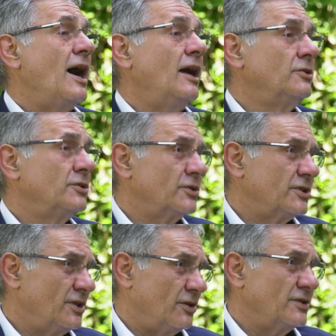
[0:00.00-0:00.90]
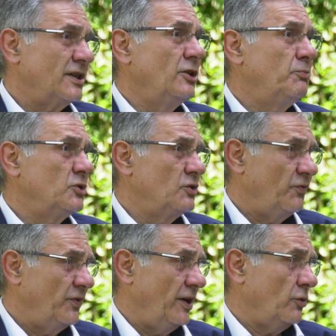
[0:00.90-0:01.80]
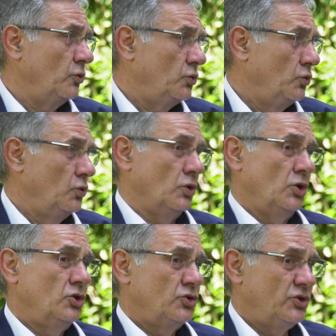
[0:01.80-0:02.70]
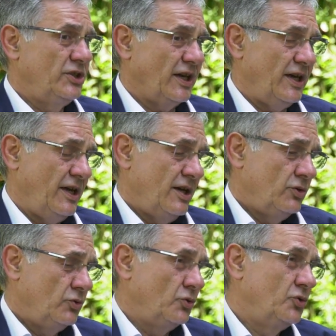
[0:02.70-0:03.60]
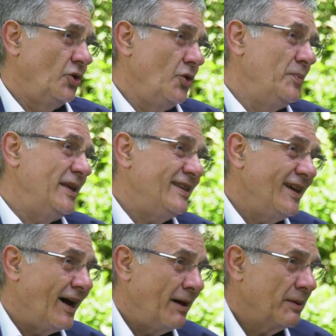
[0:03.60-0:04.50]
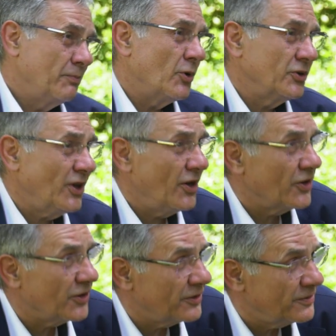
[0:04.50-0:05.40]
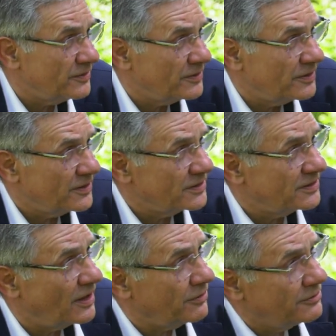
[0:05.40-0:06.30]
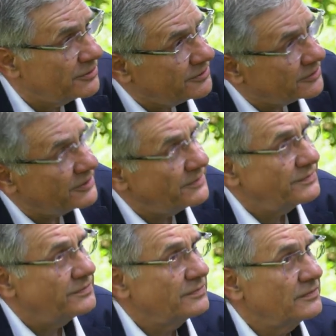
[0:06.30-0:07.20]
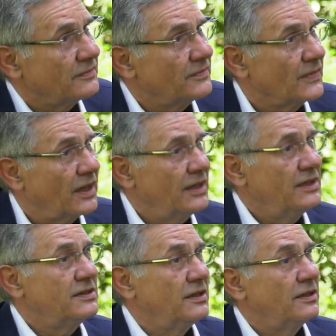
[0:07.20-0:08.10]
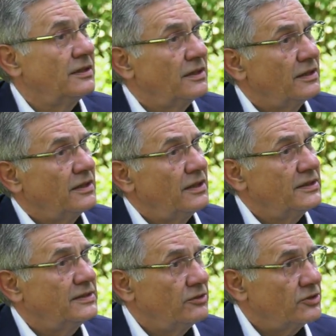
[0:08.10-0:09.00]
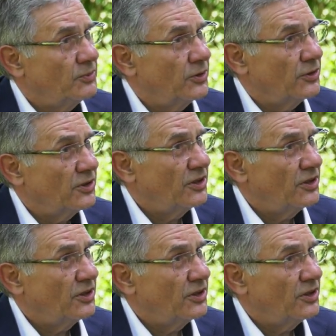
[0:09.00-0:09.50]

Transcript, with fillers: à notre sens, elle ne peut se faire qu'autour, je dirais, de deux métiers porteurs. C'est la culture et c'est, et c'est le sport.